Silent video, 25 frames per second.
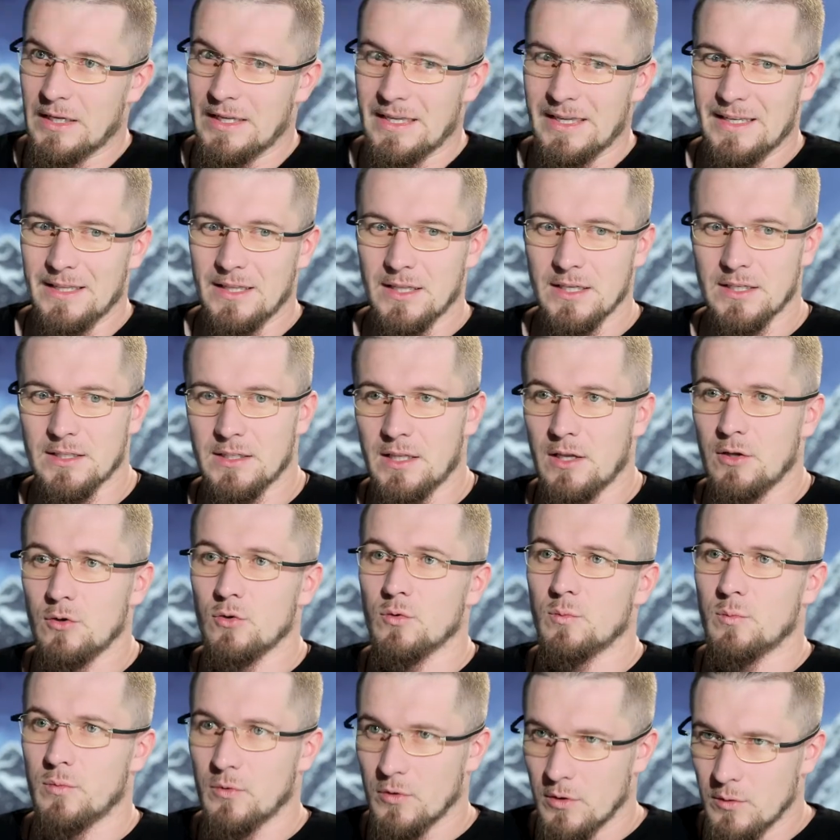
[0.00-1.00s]
и
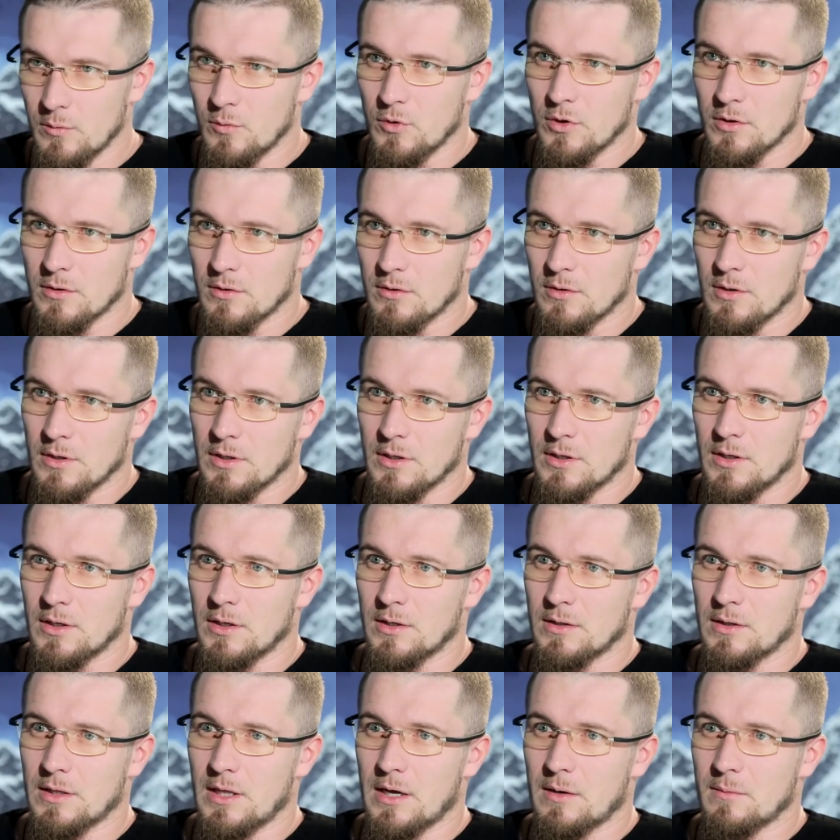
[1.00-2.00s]
достают пулемет
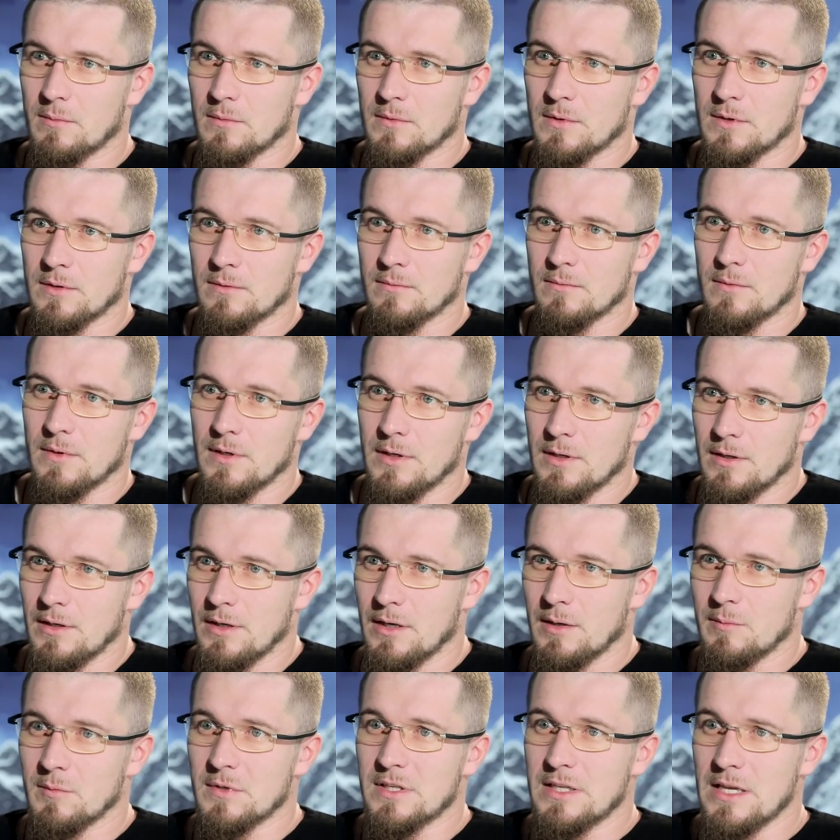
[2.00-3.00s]
э, там
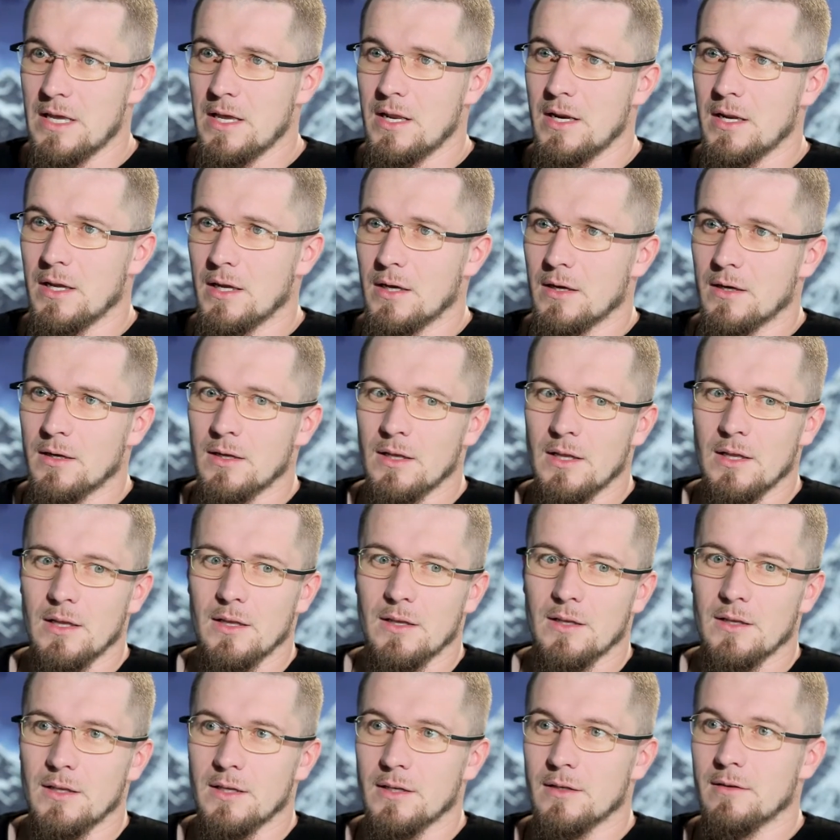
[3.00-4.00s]
М-серии
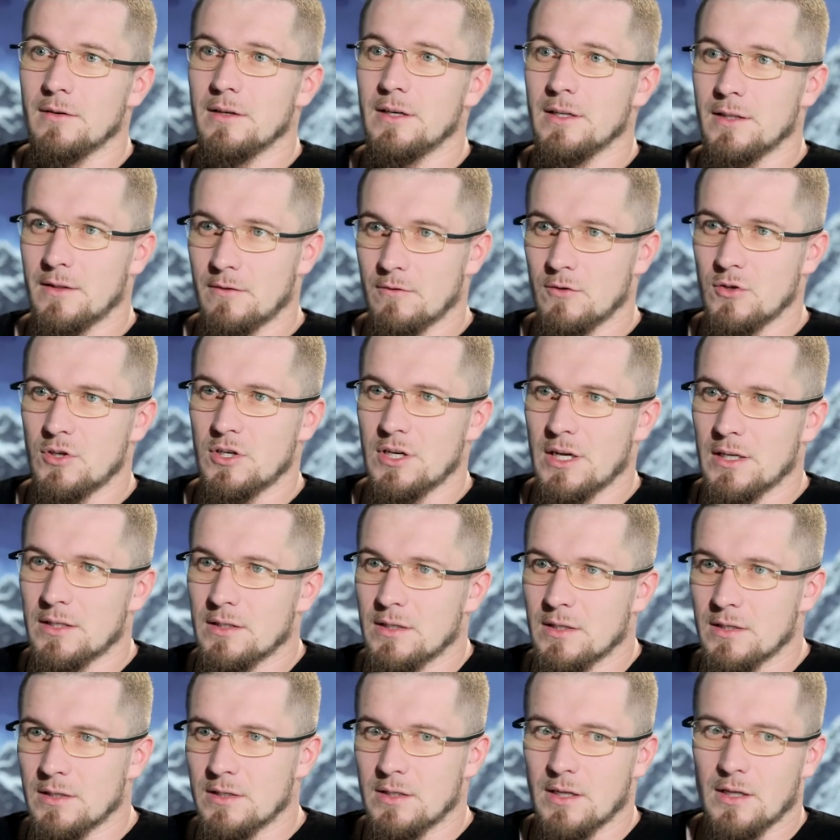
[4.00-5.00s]
и говорит, твой час
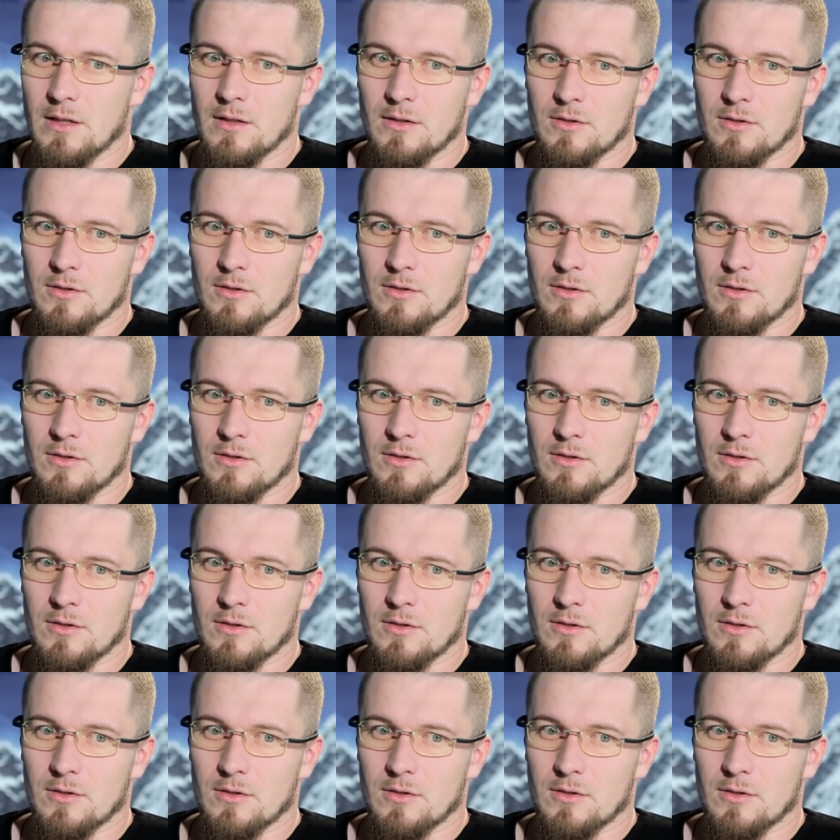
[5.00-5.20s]
настал.